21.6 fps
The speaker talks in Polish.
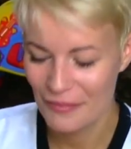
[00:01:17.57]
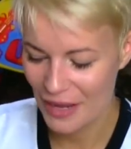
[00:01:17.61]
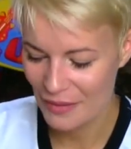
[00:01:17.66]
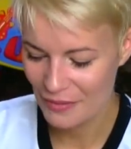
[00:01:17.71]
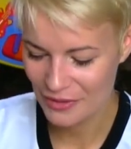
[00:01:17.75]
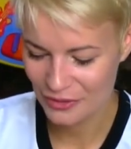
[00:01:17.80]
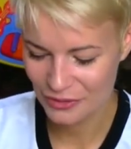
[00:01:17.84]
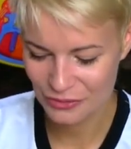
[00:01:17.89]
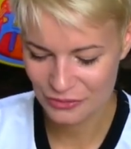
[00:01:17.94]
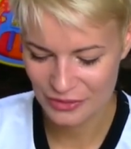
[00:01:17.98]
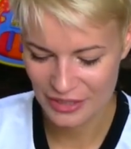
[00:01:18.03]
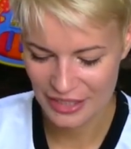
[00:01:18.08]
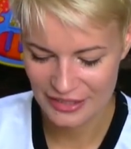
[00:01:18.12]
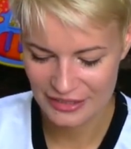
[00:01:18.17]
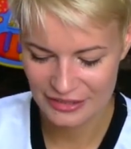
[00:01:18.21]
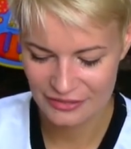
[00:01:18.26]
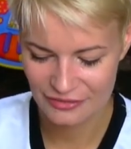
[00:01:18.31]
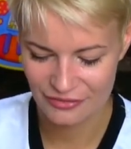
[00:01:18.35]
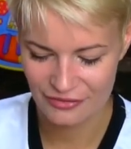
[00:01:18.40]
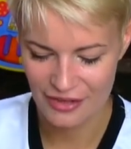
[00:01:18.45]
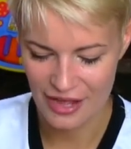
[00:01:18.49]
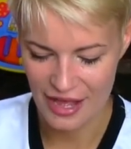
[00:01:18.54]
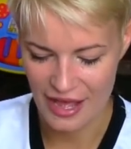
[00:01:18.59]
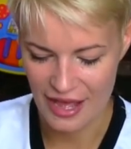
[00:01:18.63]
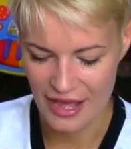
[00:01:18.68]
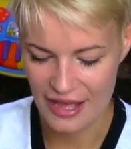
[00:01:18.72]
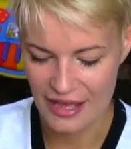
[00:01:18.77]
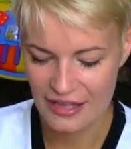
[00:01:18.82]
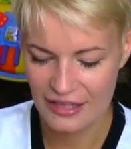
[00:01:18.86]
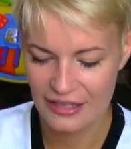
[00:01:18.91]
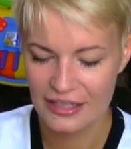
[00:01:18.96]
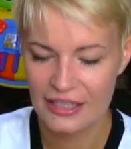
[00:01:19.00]
Mamy tutaj
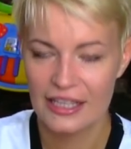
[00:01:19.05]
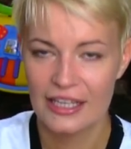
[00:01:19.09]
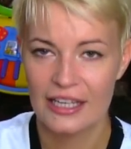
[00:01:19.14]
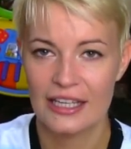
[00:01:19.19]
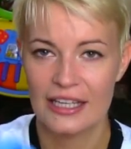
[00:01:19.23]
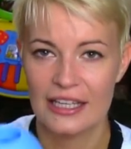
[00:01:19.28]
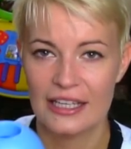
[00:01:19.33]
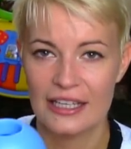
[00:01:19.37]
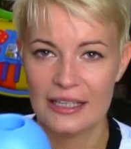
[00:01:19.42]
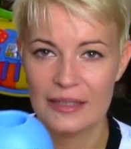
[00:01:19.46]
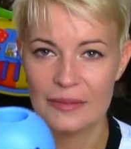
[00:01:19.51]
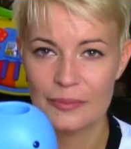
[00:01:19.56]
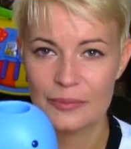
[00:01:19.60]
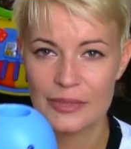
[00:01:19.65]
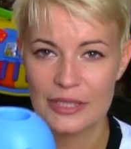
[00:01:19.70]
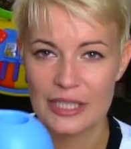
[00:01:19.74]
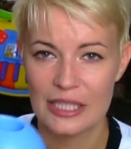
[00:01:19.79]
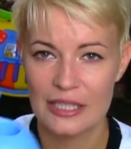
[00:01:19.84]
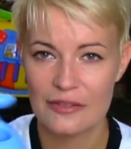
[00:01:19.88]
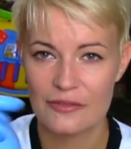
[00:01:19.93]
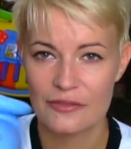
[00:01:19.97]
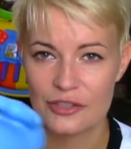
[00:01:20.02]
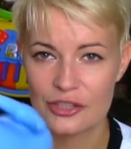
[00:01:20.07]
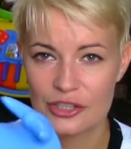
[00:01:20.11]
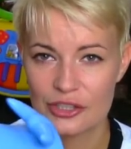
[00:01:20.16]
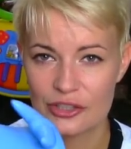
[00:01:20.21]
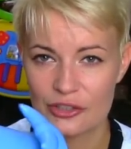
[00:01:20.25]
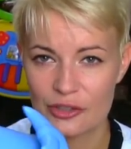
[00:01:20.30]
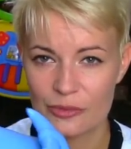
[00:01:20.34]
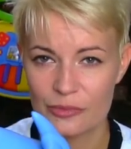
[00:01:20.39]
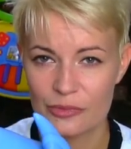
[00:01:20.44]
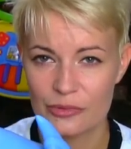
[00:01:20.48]
dwa. E,
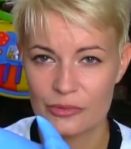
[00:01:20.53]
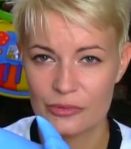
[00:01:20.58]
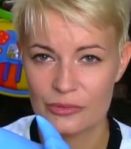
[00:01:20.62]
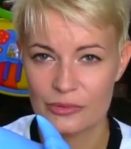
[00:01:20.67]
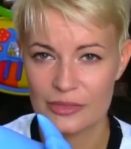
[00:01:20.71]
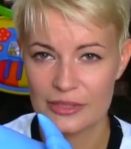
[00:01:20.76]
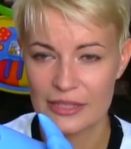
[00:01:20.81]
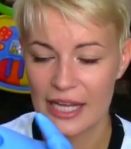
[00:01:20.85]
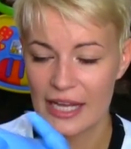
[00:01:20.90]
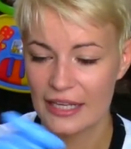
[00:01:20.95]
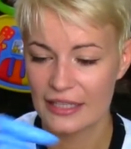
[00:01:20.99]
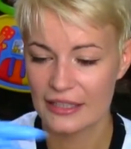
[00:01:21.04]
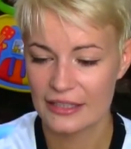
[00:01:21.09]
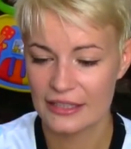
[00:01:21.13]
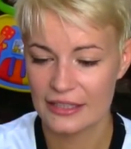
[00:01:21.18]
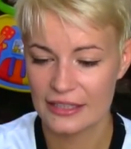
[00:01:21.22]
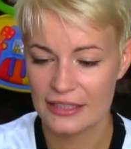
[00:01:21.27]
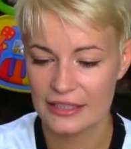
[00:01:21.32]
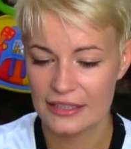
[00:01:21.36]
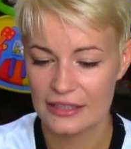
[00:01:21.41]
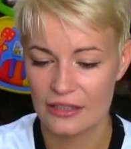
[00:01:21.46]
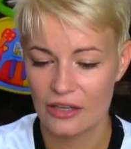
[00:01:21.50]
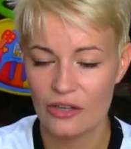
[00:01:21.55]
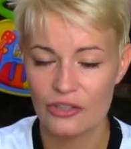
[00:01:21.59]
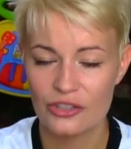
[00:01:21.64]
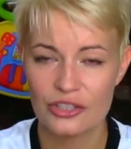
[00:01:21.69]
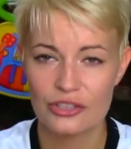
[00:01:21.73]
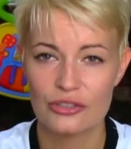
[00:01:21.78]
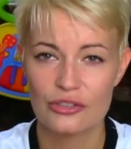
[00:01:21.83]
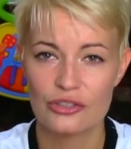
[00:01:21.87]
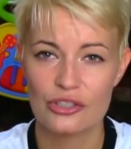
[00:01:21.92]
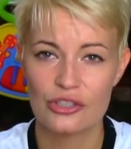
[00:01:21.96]
pierwszy to był taki, on
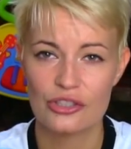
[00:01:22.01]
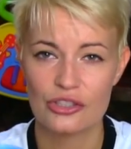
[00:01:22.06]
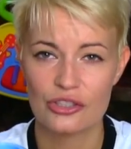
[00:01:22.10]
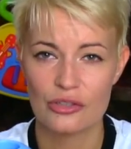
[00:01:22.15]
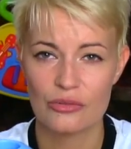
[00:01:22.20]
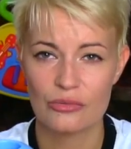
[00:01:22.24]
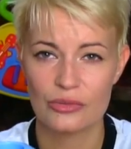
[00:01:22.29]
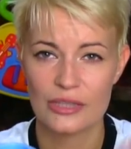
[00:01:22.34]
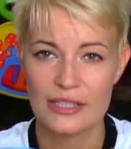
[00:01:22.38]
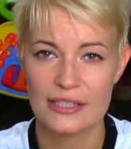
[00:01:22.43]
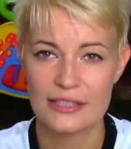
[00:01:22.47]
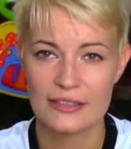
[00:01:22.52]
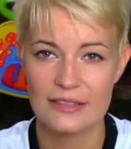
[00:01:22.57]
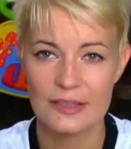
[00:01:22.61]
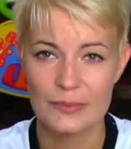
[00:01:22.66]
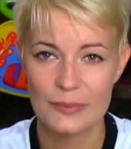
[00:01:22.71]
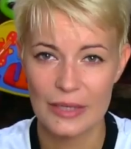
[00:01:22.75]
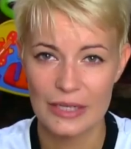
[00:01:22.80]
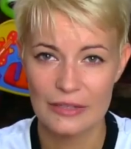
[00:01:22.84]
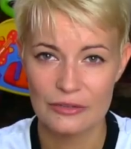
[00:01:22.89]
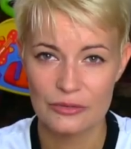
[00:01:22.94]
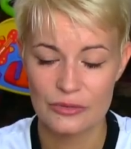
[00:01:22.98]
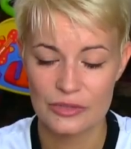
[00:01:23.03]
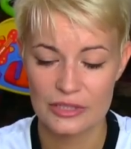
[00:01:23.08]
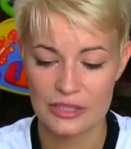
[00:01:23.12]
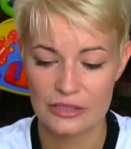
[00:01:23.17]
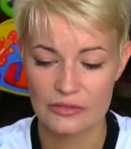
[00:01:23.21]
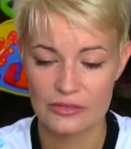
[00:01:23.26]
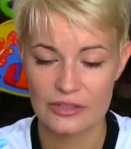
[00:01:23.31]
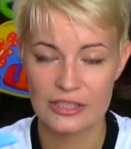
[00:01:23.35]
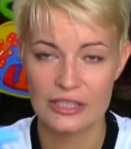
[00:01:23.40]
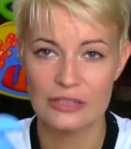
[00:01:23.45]
się troszeczkę u nas nie sprawdził z
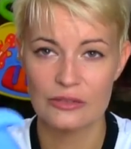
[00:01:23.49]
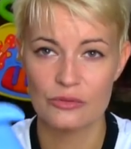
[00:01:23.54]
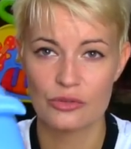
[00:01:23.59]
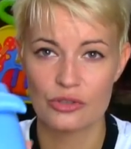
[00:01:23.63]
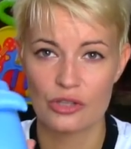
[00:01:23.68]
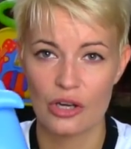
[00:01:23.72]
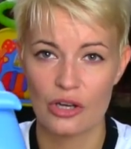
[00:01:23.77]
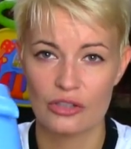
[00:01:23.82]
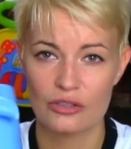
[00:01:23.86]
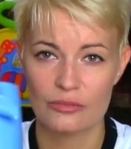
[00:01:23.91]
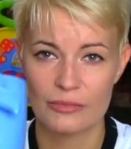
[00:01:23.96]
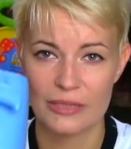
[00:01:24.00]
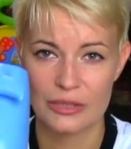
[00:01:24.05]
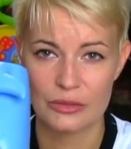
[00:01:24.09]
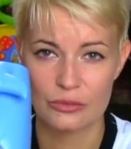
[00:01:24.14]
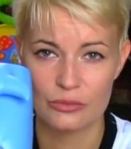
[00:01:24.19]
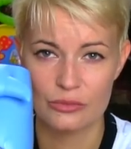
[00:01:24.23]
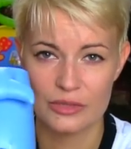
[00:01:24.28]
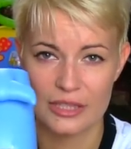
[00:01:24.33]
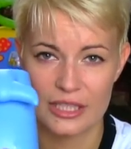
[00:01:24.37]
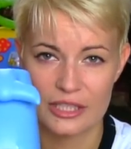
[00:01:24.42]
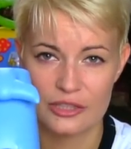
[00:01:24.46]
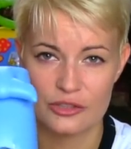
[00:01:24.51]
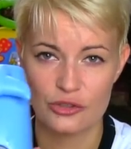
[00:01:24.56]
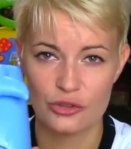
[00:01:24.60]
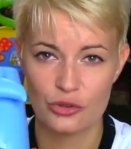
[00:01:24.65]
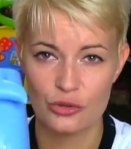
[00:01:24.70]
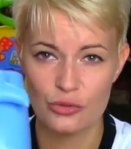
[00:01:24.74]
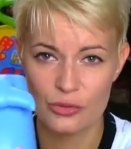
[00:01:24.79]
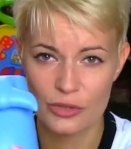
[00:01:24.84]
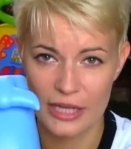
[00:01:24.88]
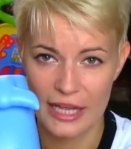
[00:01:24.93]
tego względu, że on ma tutaj
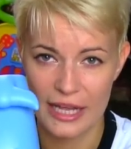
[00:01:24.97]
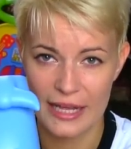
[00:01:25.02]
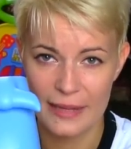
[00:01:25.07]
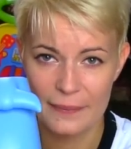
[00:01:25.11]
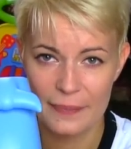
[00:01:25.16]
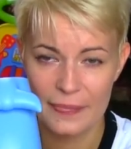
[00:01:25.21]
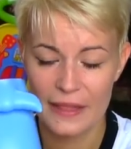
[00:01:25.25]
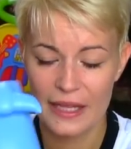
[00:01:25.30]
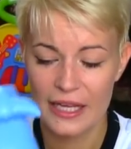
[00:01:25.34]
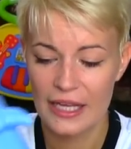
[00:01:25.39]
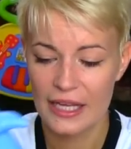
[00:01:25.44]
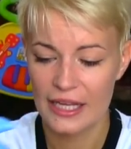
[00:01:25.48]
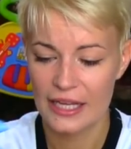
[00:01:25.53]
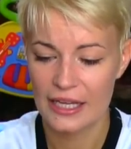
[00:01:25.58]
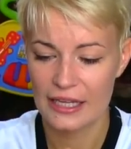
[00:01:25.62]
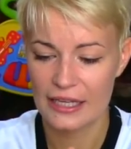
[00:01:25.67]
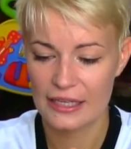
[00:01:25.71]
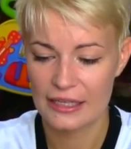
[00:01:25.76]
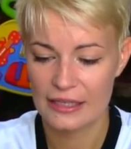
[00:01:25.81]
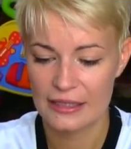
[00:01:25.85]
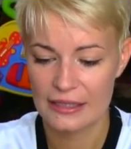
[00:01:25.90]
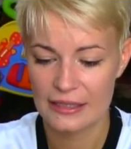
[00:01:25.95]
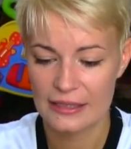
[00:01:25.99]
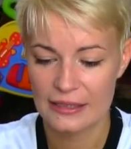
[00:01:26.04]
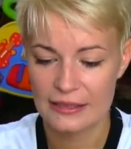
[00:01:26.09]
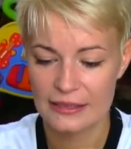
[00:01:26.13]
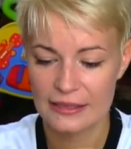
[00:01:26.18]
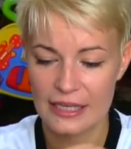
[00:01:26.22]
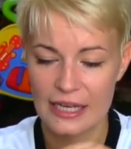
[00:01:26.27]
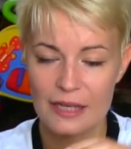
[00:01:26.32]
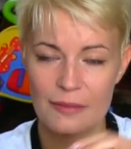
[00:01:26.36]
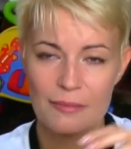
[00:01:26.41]
dziurę. E,
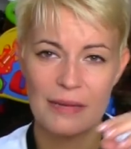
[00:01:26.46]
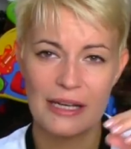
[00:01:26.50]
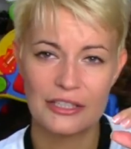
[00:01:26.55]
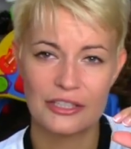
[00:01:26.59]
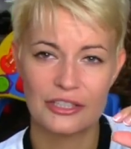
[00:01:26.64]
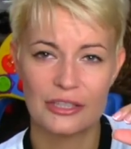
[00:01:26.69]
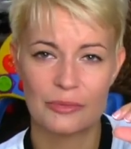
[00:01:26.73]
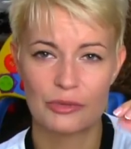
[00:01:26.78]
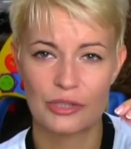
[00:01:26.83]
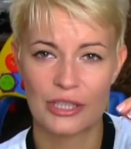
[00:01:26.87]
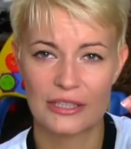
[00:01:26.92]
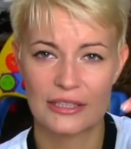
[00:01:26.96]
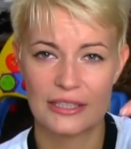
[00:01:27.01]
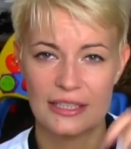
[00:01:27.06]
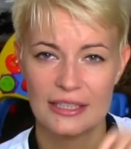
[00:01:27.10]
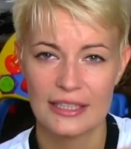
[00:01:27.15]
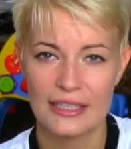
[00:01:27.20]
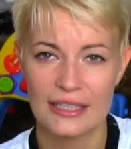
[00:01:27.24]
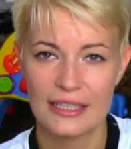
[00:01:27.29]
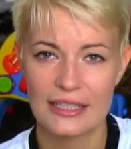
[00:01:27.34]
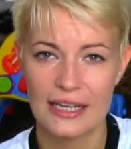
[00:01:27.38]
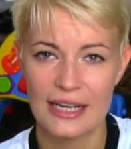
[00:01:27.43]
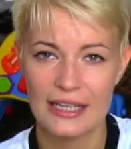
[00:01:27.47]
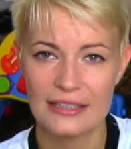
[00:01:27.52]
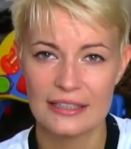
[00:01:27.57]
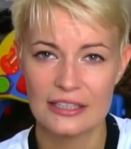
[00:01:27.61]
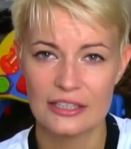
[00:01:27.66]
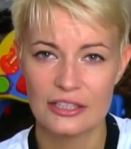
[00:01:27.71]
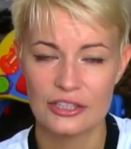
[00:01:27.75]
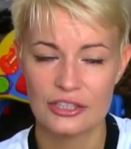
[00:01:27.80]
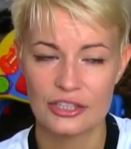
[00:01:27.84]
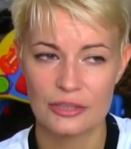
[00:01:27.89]
jak macie na przykład takie
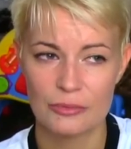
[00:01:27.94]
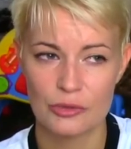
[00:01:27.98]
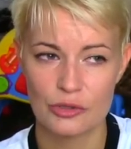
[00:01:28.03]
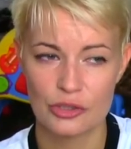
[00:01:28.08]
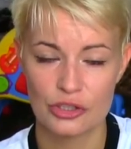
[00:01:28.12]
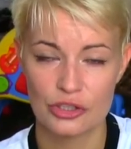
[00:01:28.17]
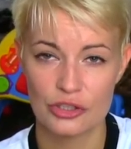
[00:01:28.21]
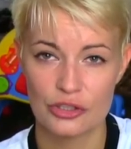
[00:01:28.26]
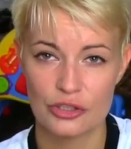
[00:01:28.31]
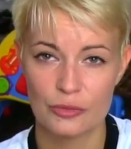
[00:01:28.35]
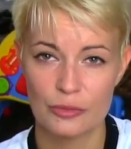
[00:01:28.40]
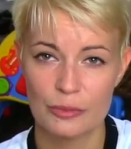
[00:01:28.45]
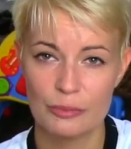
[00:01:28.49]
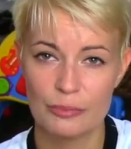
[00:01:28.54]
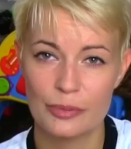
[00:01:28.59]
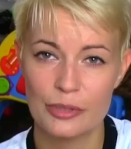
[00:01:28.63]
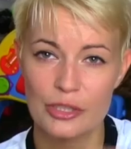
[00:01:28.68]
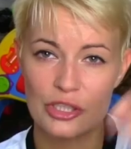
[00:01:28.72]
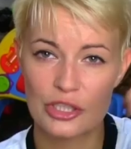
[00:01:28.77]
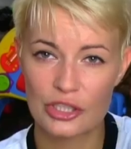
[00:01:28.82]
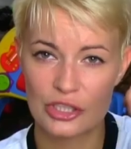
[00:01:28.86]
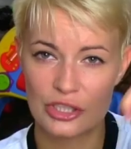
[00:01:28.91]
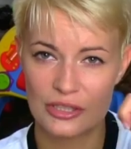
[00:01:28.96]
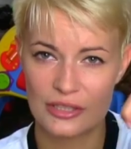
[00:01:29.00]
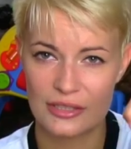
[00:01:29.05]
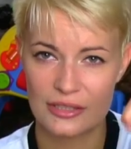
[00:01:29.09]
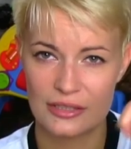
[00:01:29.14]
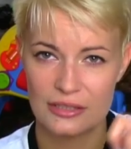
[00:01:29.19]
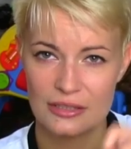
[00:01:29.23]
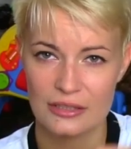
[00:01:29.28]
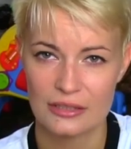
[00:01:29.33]
krany, gdzie możecie sobie prysznic